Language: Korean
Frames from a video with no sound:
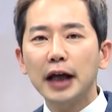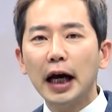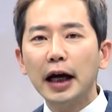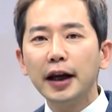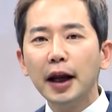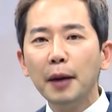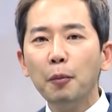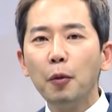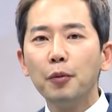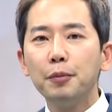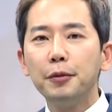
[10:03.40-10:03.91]
잘
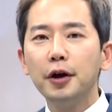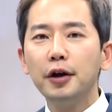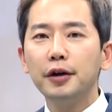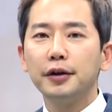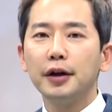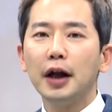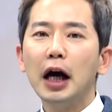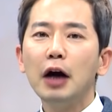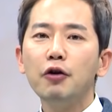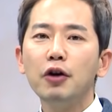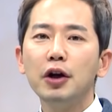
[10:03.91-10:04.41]

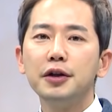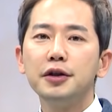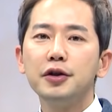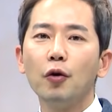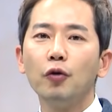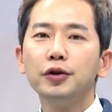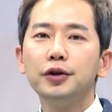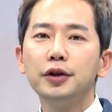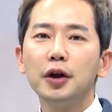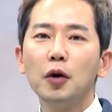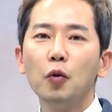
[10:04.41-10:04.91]
해보면 하루에 이제
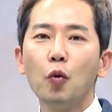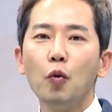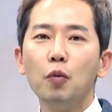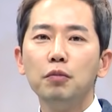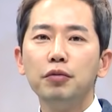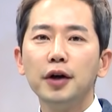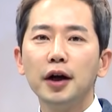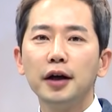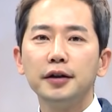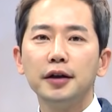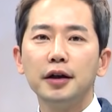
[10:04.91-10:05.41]
어떻게
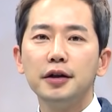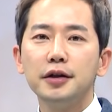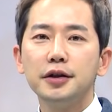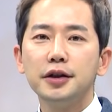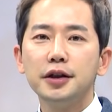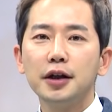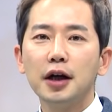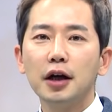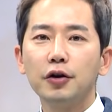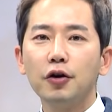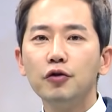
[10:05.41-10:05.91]
공부를 해야
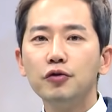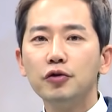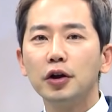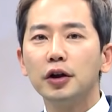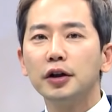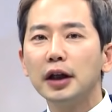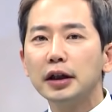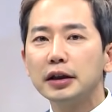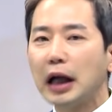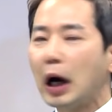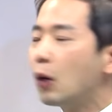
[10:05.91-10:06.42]
되는지가
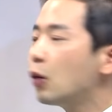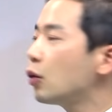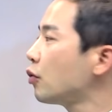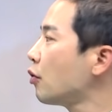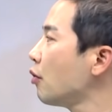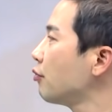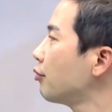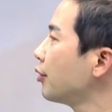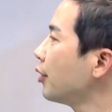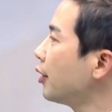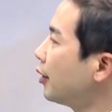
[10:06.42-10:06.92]
견적이 딱 나올
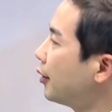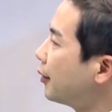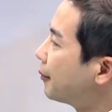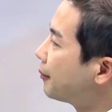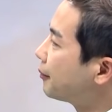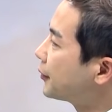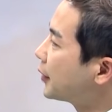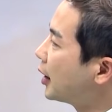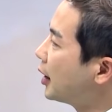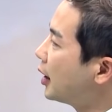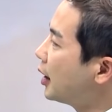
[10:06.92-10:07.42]
거고요.
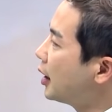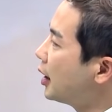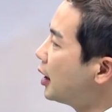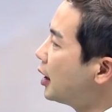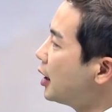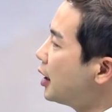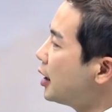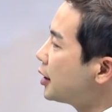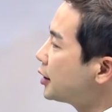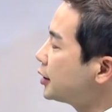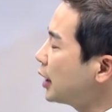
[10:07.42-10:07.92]

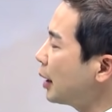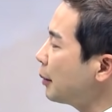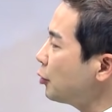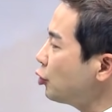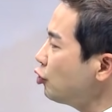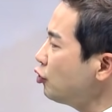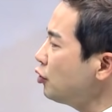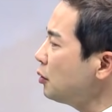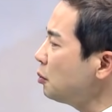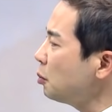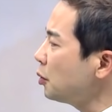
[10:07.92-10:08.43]
그 다음에
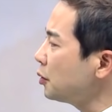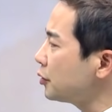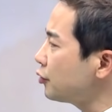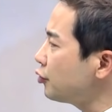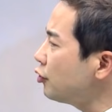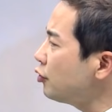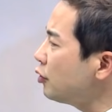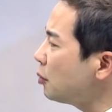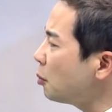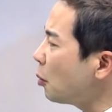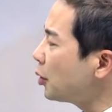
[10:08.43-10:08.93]
수능,
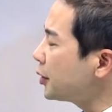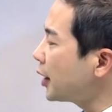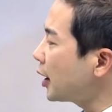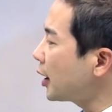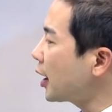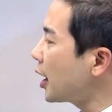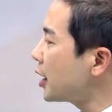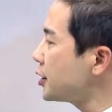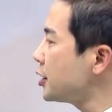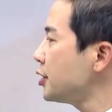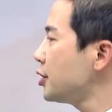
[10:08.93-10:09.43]
수능 볼
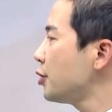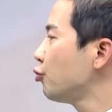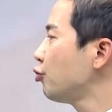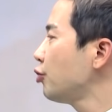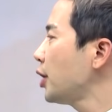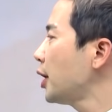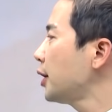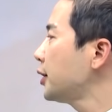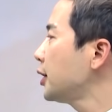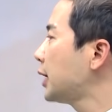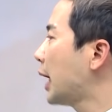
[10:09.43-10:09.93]
때까지 이제
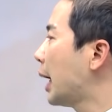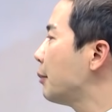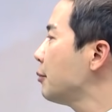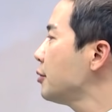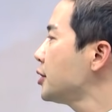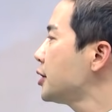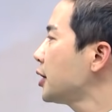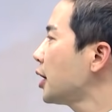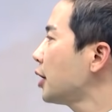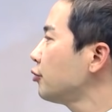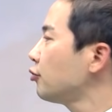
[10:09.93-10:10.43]
우리한테
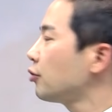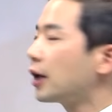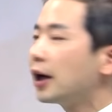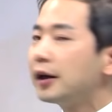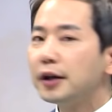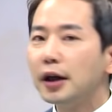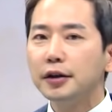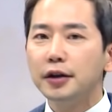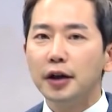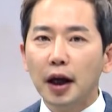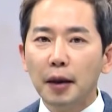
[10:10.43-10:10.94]
남은 시간도
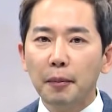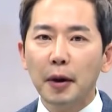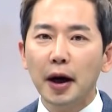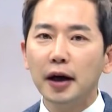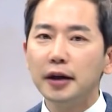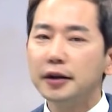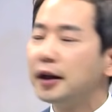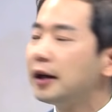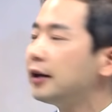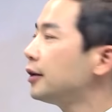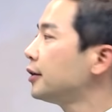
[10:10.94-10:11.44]
계산을
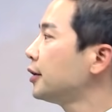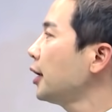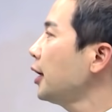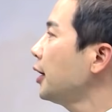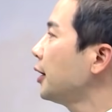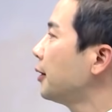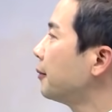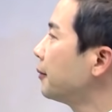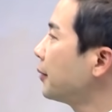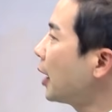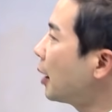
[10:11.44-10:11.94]
해봐야
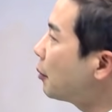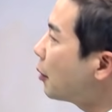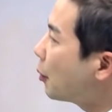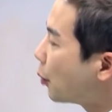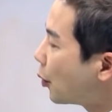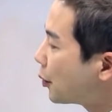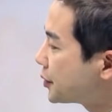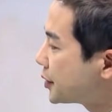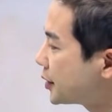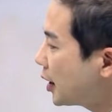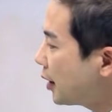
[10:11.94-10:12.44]
되는데 한번
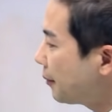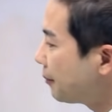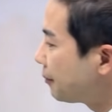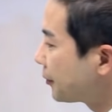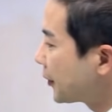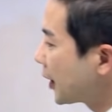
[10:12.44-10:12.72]
봅시다.